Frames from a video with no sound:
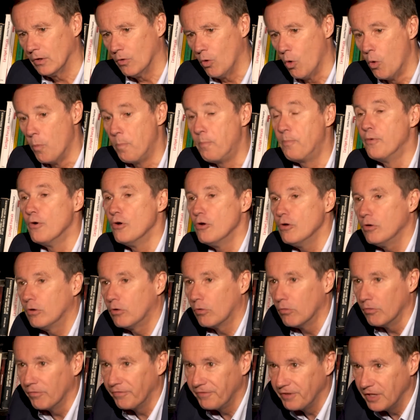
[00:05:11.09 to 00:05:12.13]
On peut
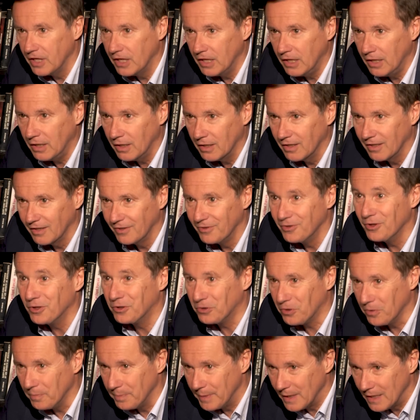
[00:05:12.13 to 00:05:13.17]
confier
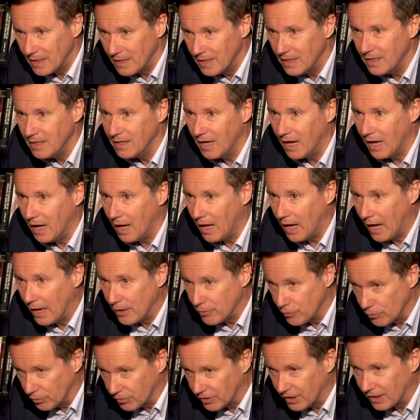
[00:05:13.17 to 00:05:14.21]
notre pays à
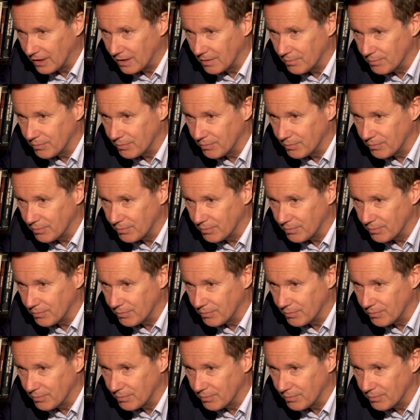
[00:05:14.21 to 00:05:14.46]
une autre équipe.